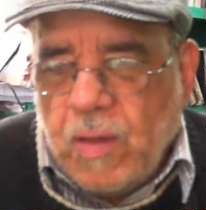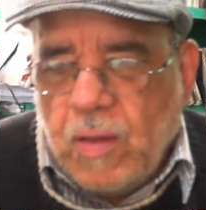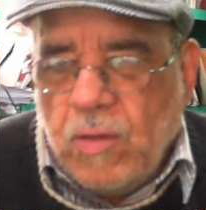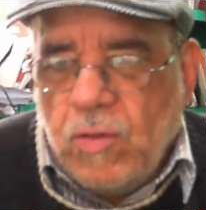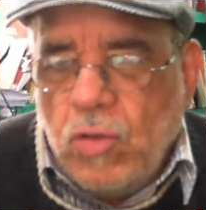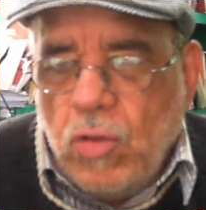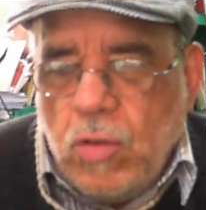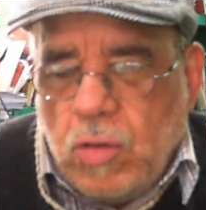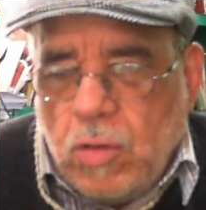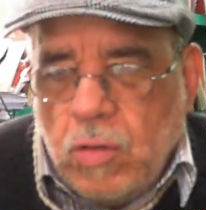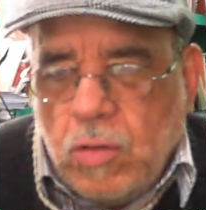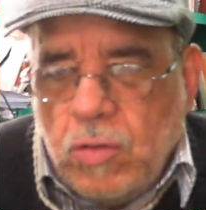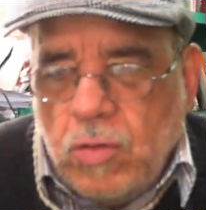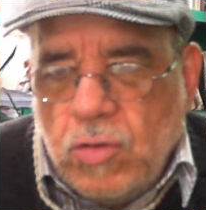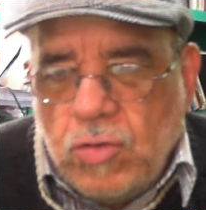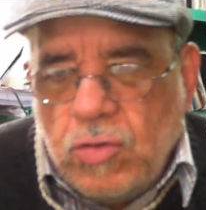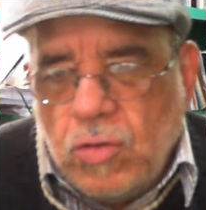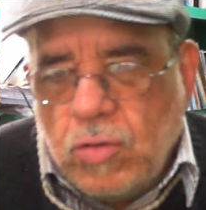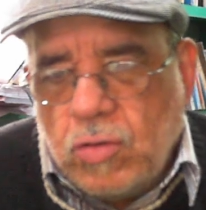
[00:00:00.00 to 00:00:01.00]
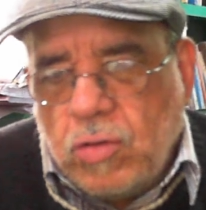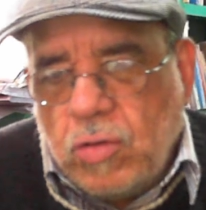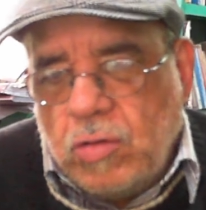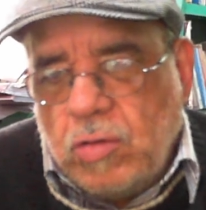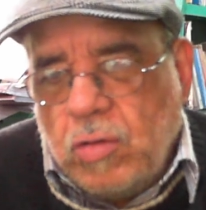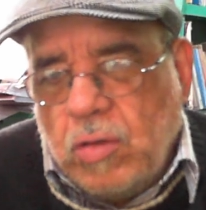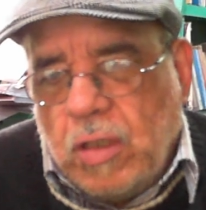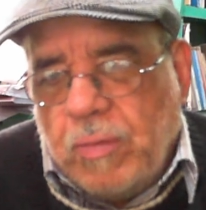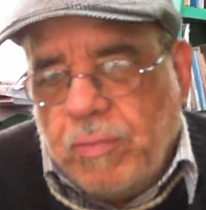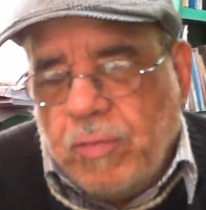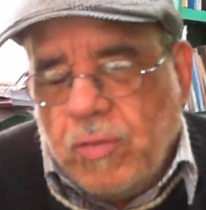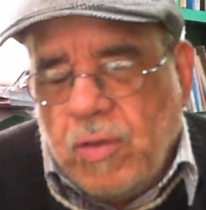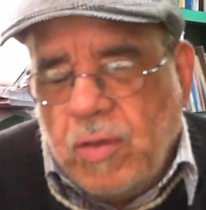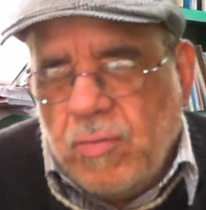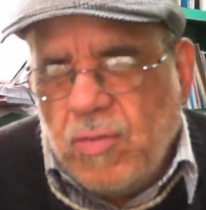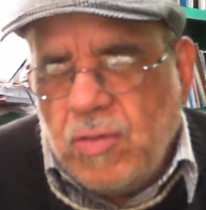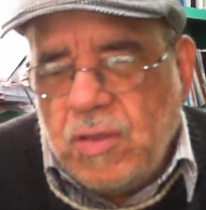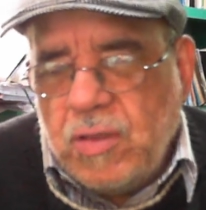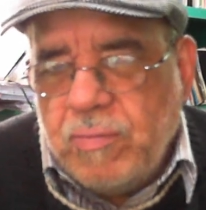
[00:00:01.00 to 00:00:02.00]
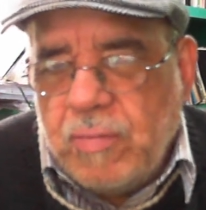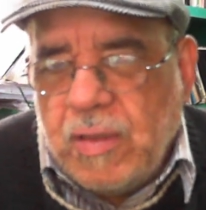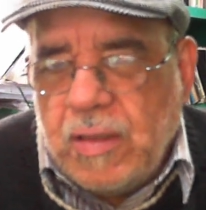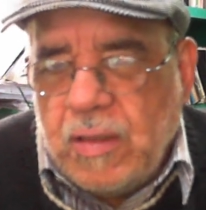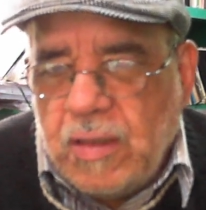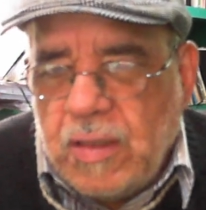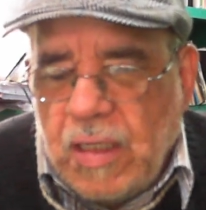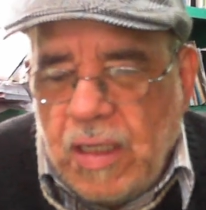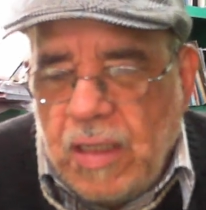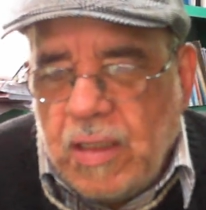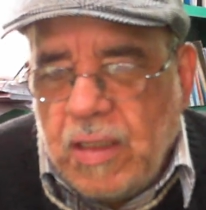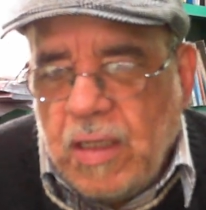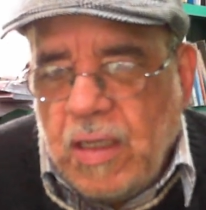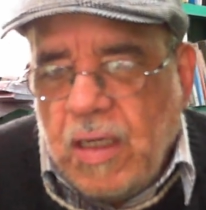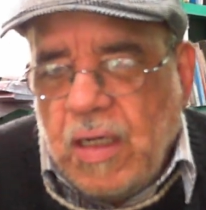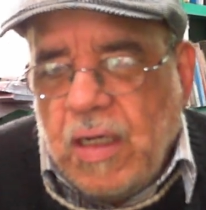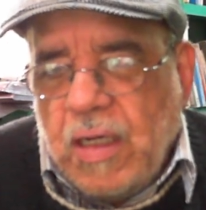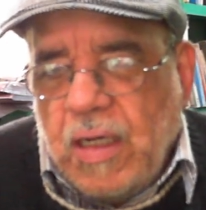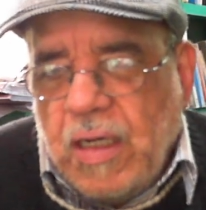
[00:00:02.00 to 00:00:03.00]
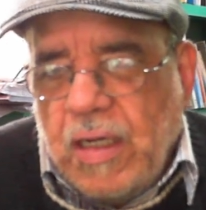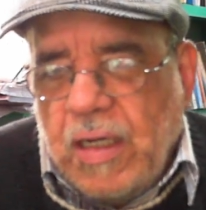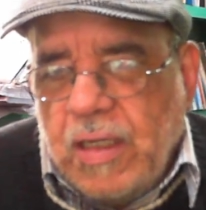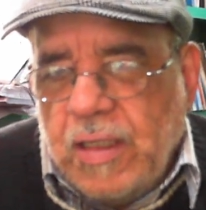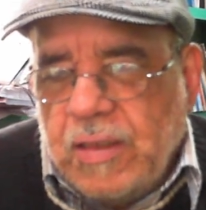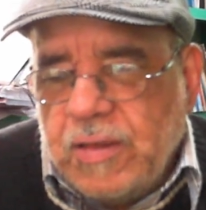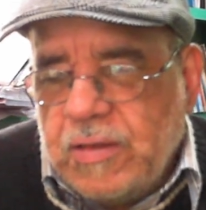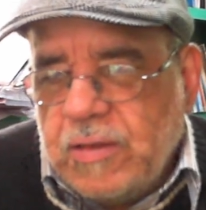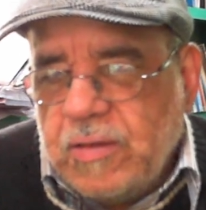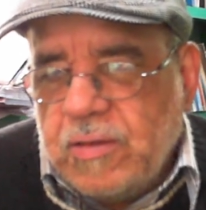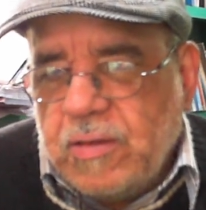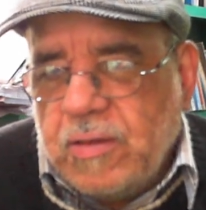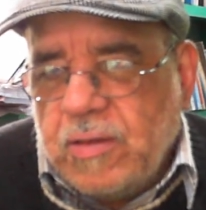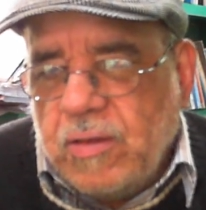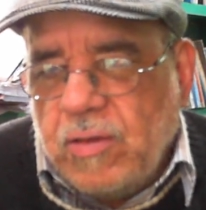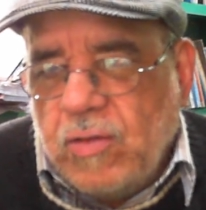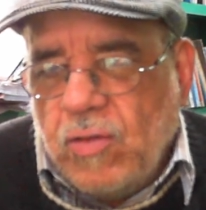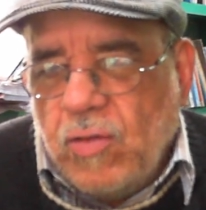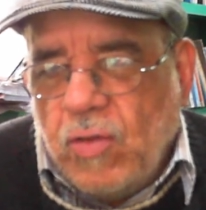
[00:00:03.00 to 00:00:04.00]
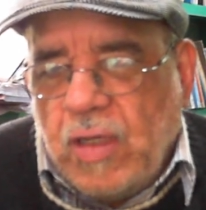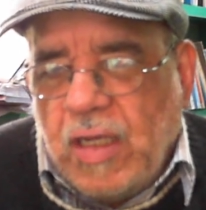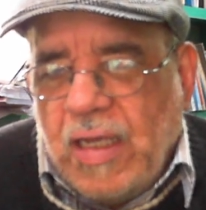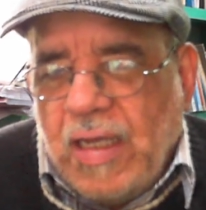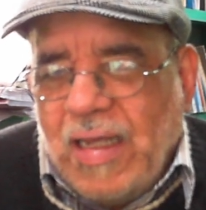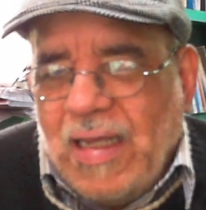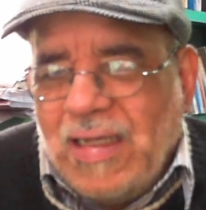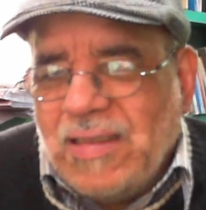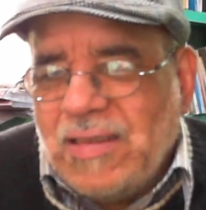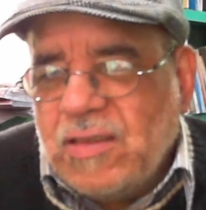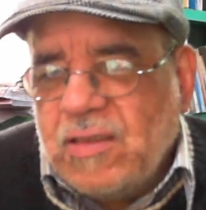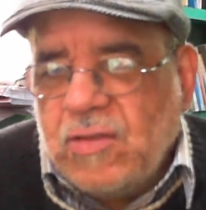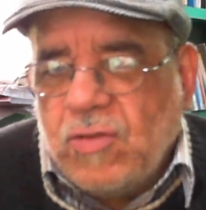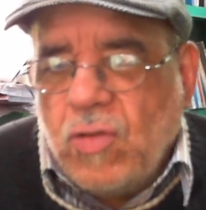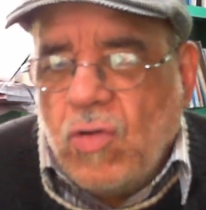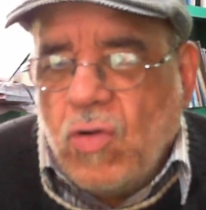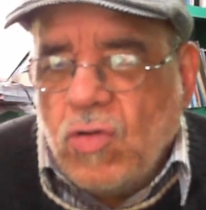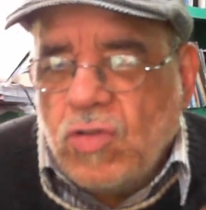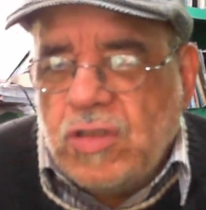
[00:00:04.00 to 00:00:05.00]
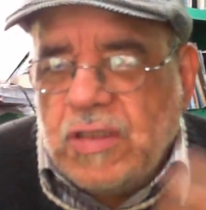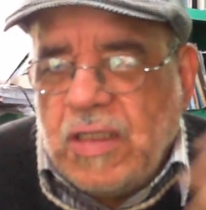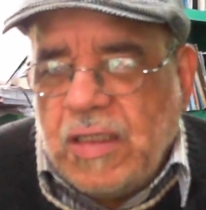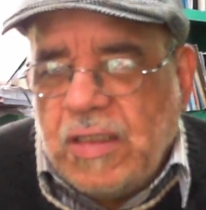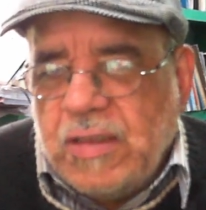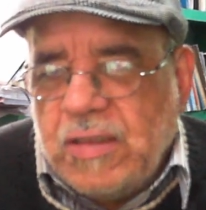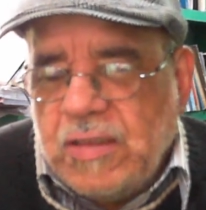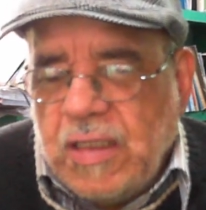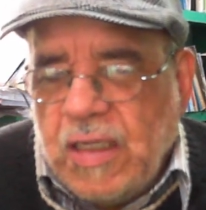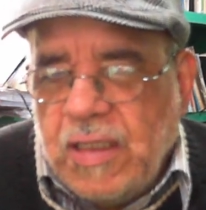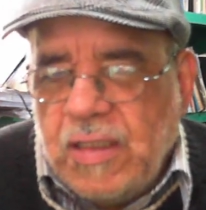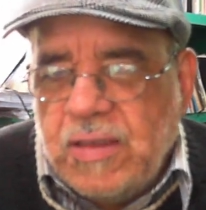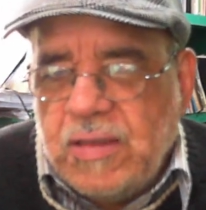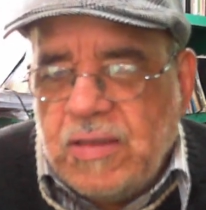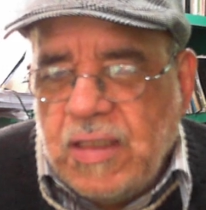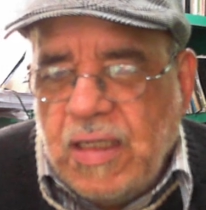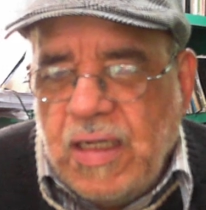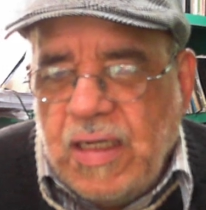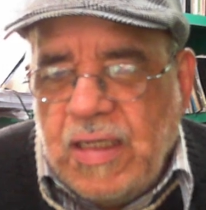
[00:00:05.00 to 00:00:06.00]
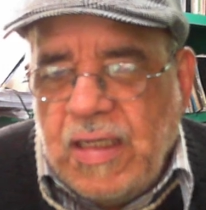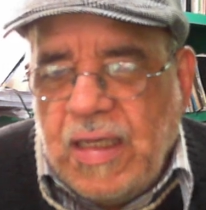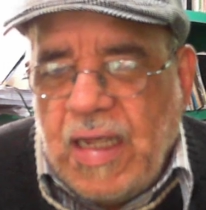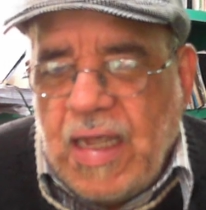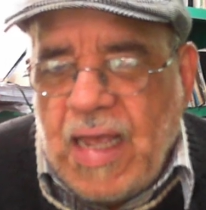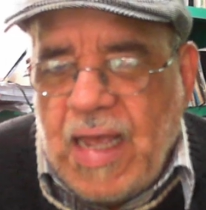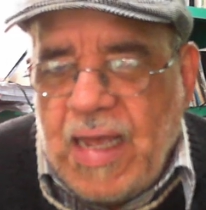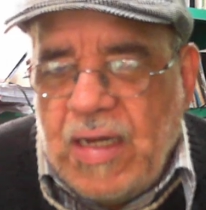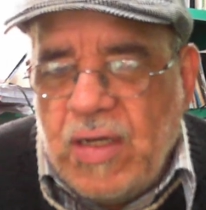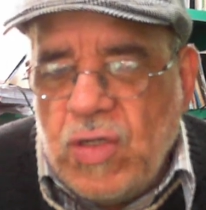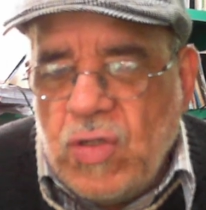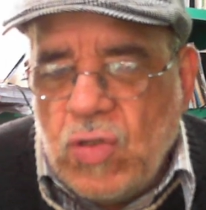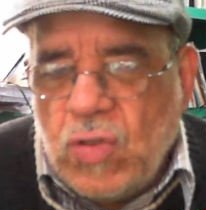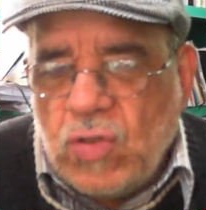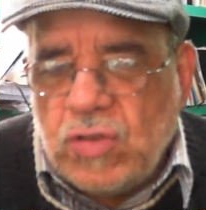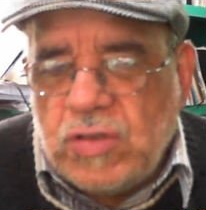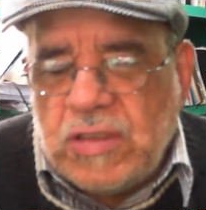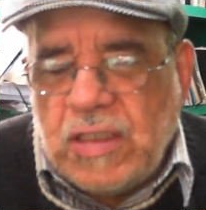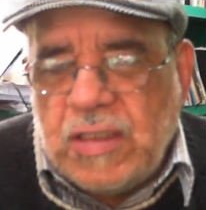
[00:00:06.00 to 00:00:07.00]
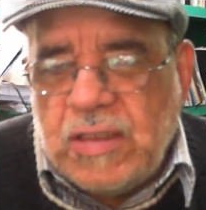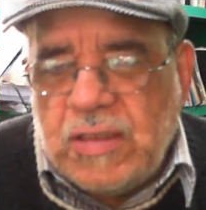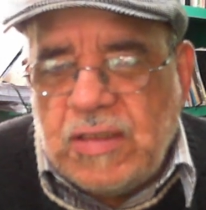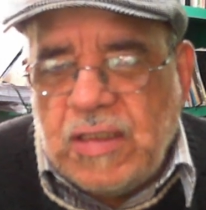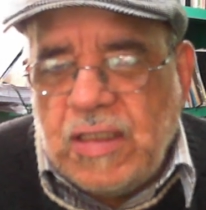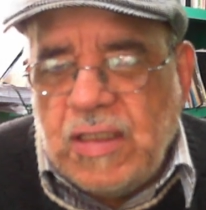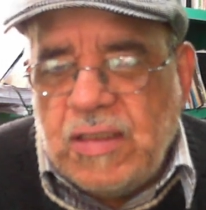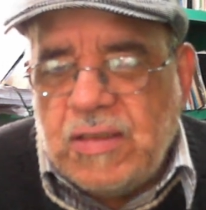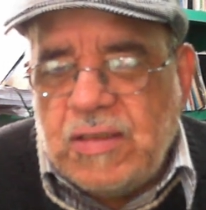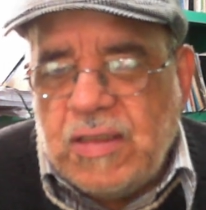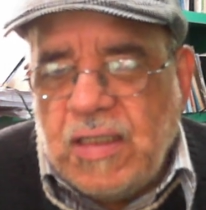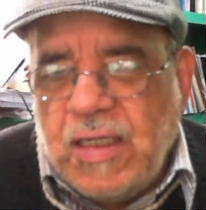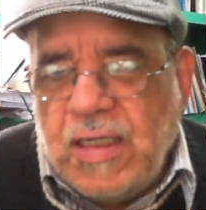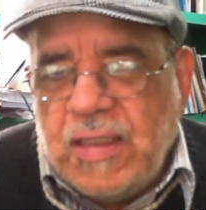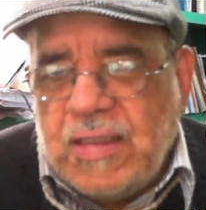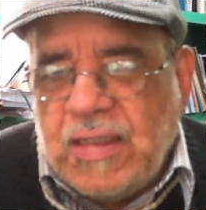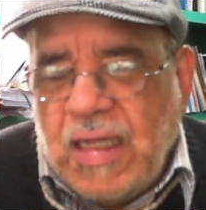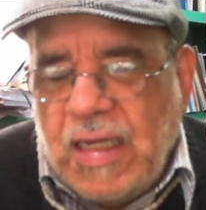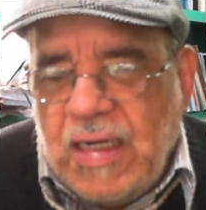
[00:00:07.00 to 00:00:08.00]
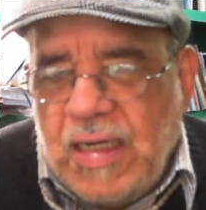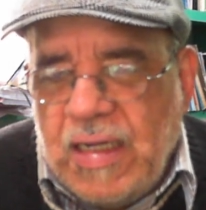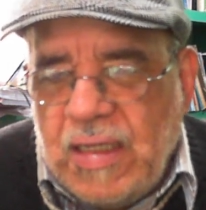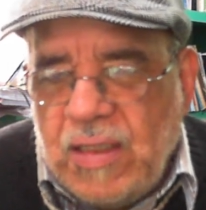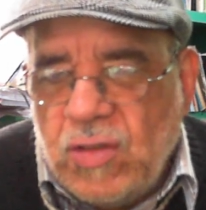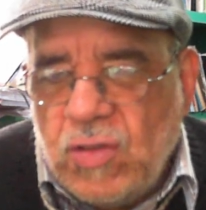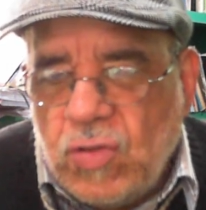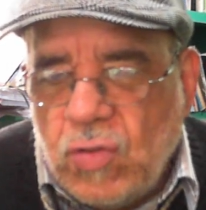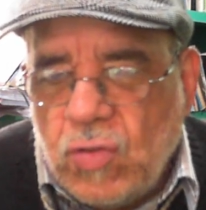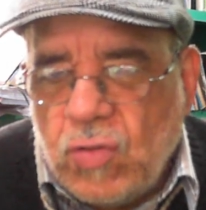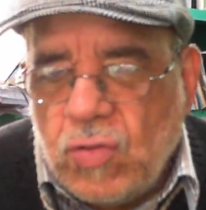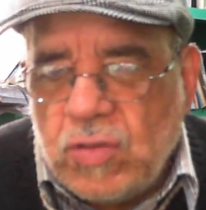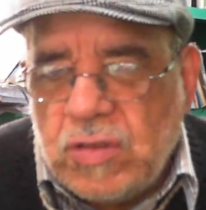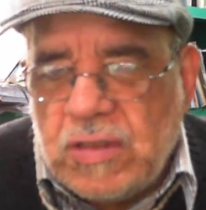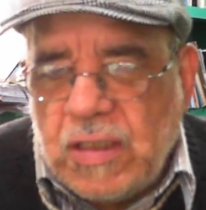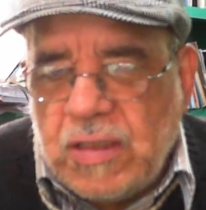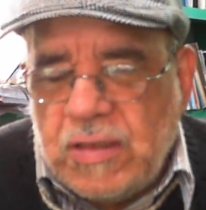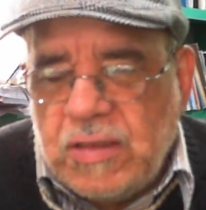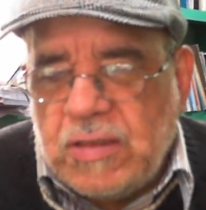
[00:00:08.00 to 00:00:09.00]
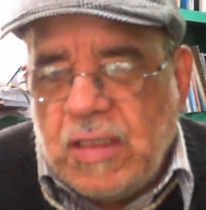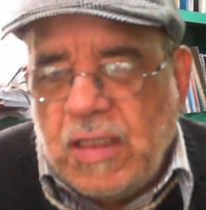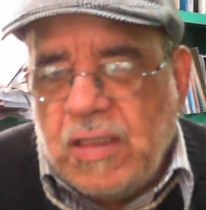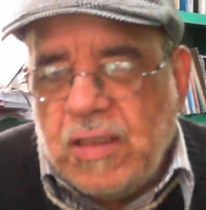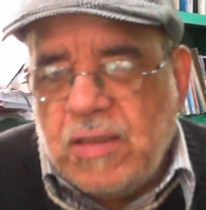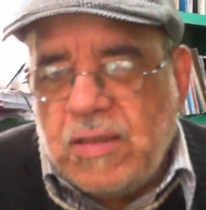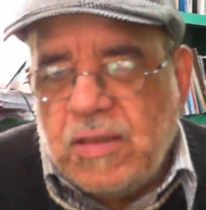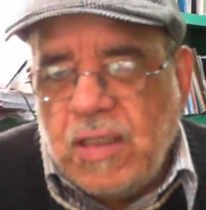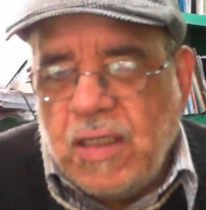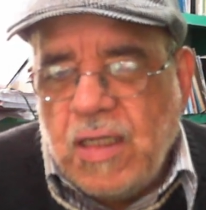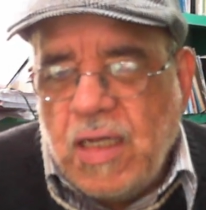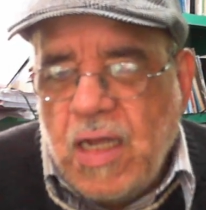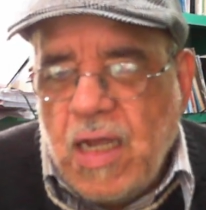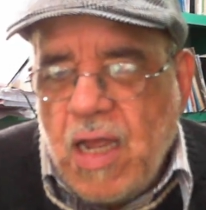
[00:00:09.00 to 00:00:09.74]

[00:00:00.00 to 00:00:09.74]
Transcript: No, nosotros lo que podemos inventar es lo que es costarricense, el ingenio costarricense, el talento costarricense,